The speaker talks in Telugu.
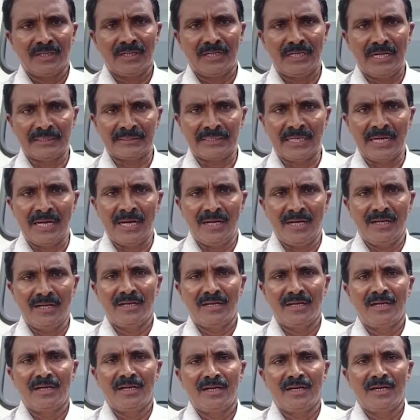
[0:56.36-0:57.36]
గత
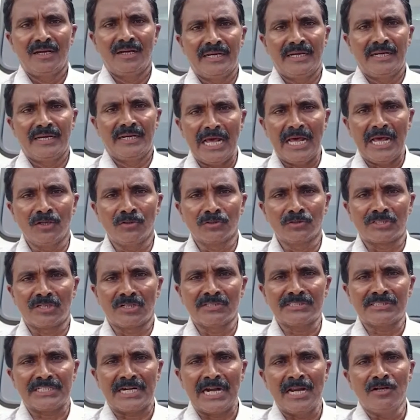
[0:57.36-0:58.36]
నాలుగు
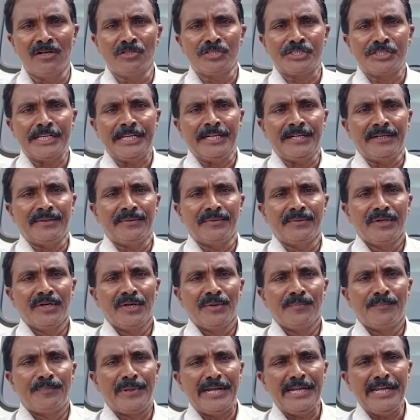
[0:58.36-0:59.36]
సంవత్సరాల నుంచి
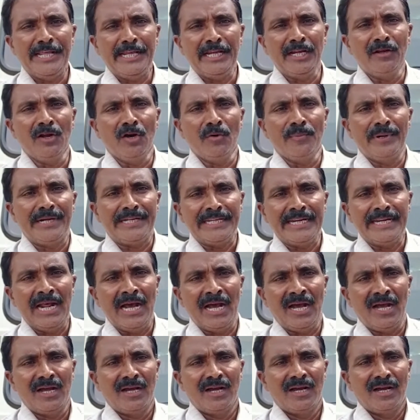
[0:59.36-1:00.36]
పెండింగ్లో పెట్టిన
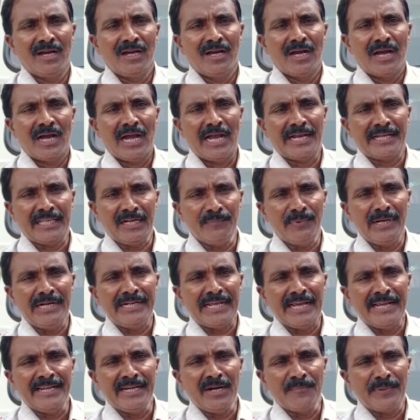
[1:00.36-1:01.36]
అగ్రిమెంట్
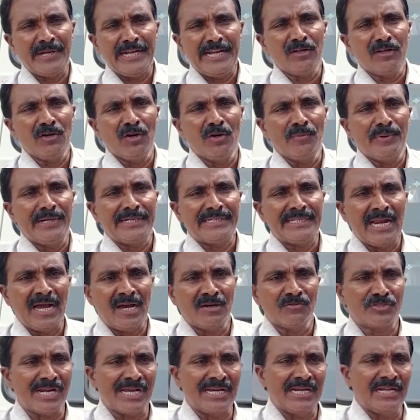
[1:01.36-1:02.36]
అయిన పెండింగ్లో పెట్టిన
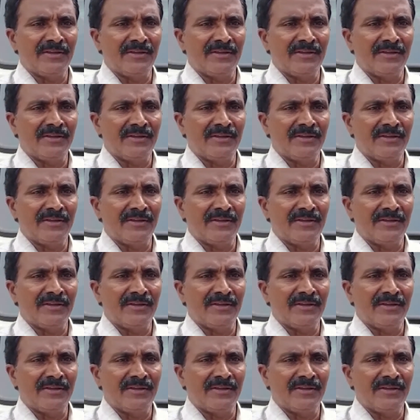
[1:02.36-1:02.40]
అంశాలు